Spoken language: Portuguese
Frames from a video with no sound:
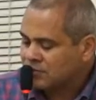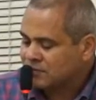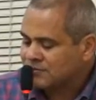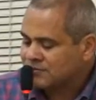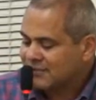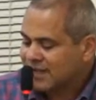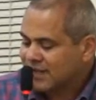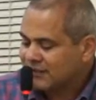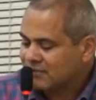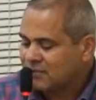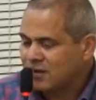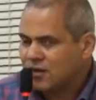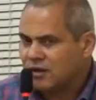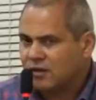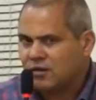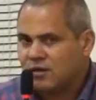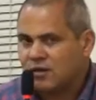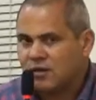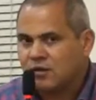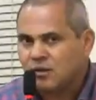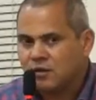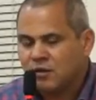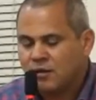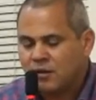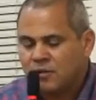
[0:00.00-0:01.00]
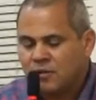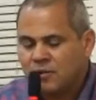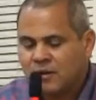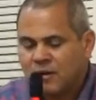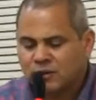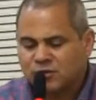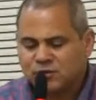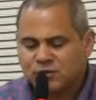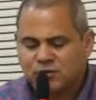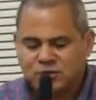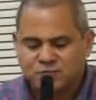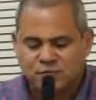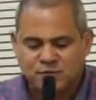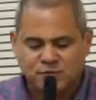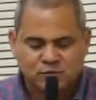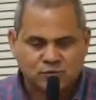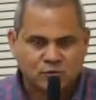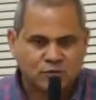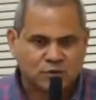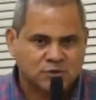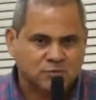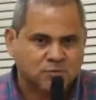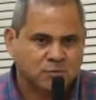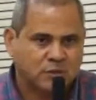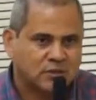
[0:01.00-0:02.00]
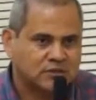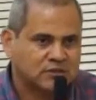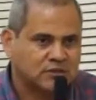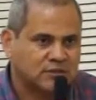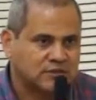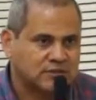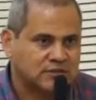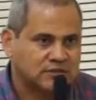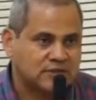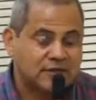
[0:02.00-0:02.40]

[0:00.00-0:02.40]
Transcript: da dengue, onde as pessoas possam se